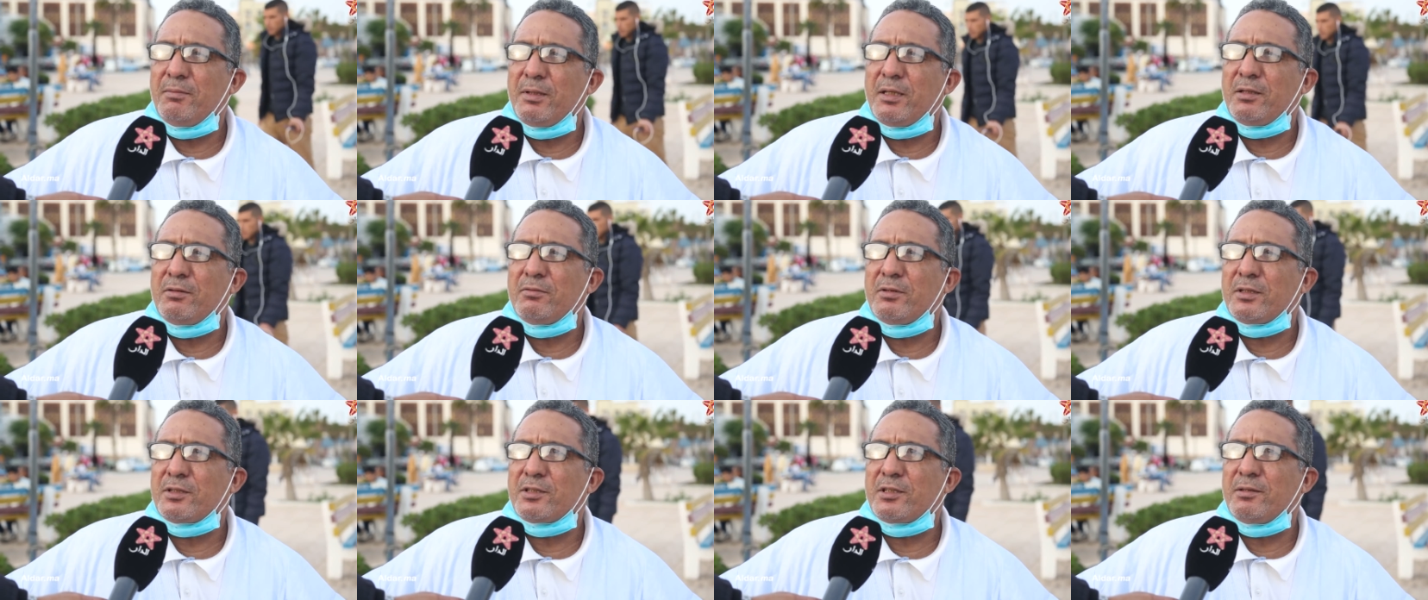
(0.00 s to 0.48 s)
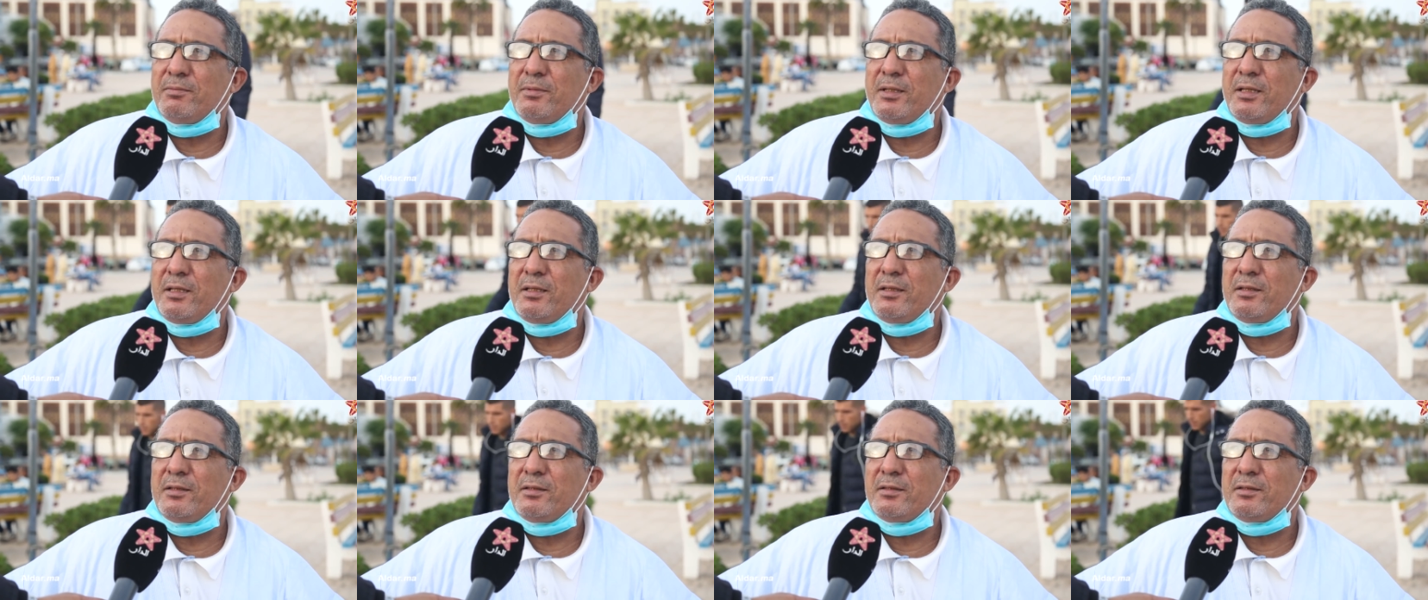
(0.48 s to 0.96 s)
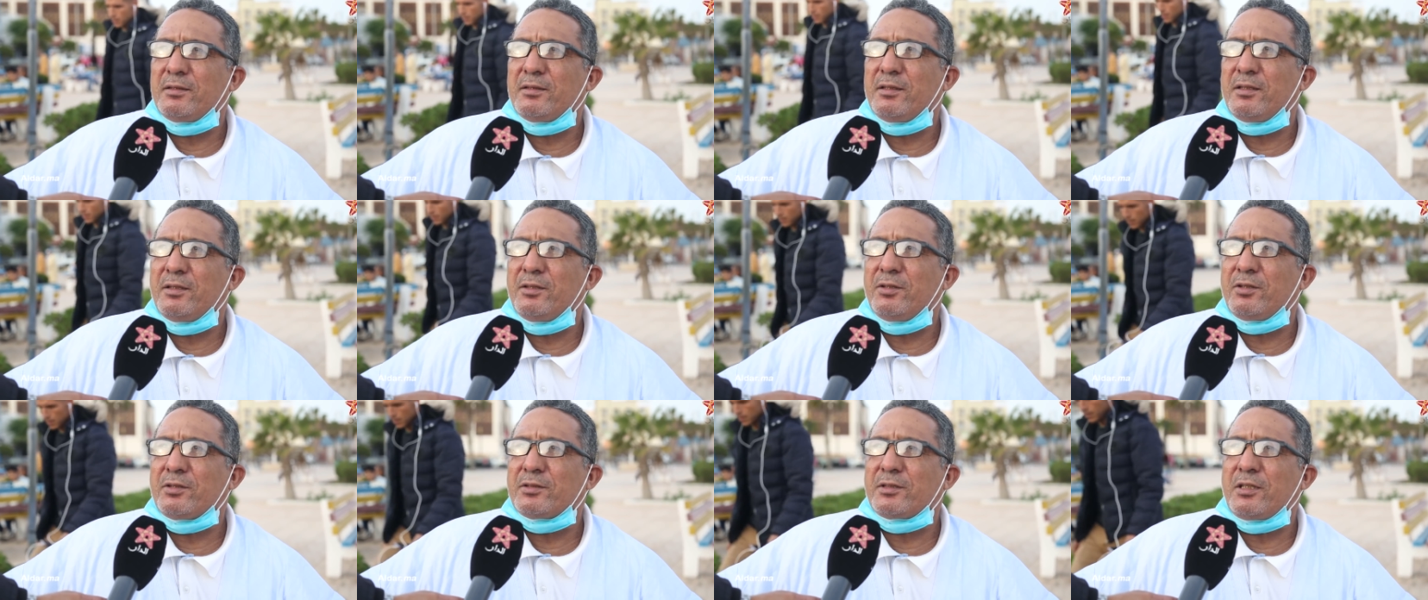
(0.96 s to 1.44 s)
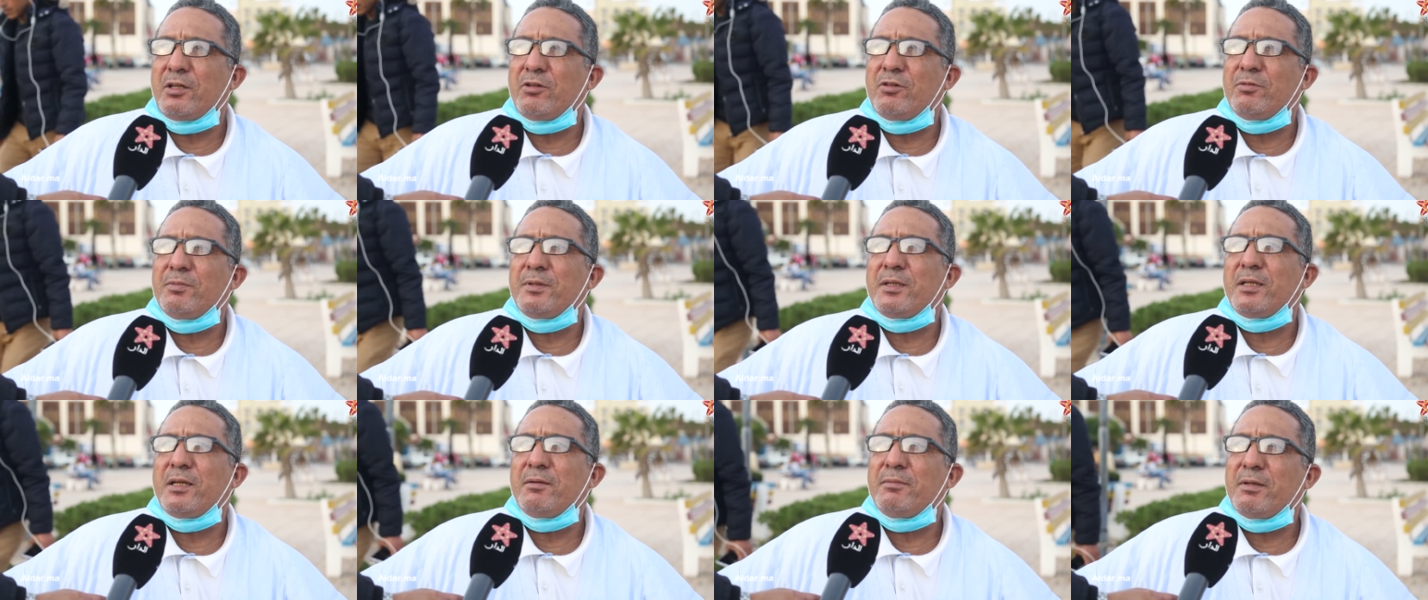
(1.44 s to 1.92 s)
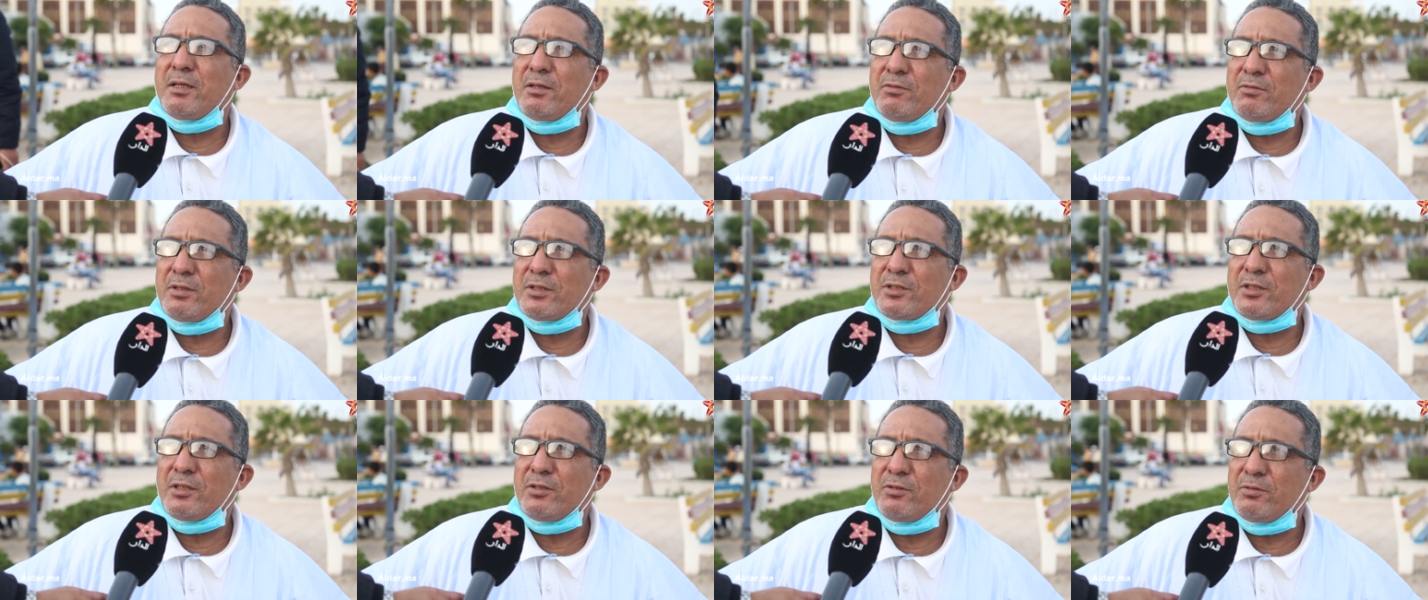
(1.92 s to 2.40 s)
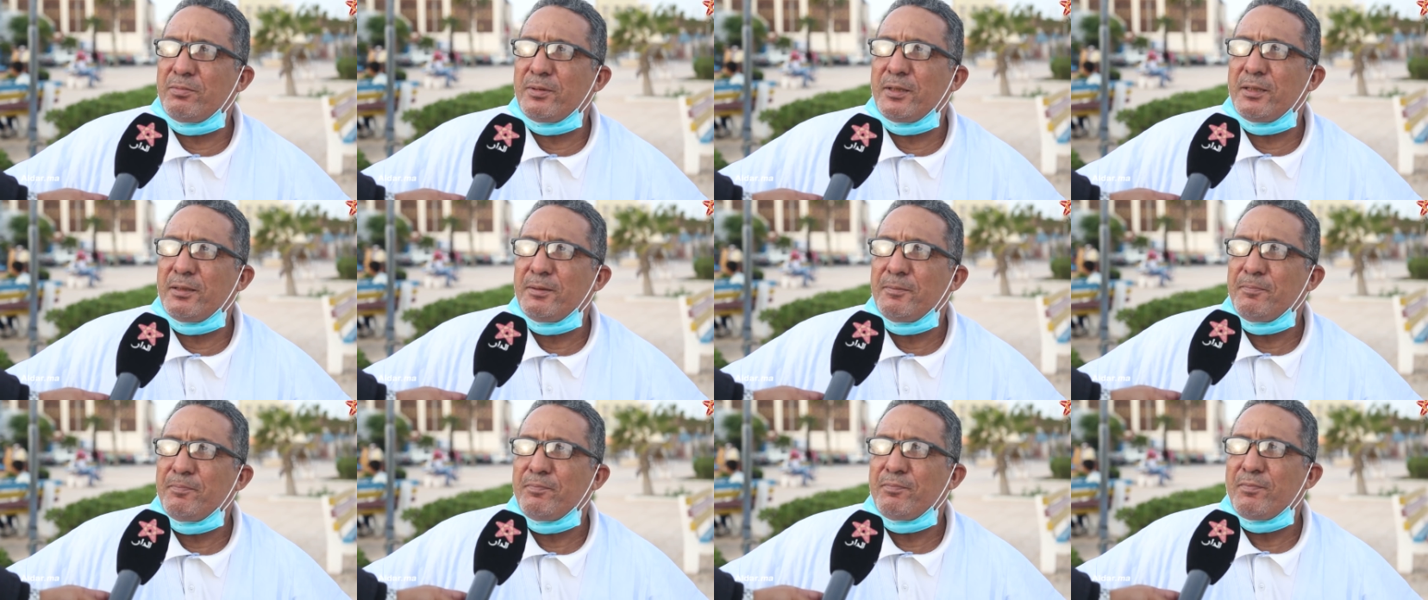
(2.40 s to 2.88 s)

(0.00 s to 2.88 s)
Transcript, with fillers: ما هو شمال النقطة ومنها ما هو جنوبها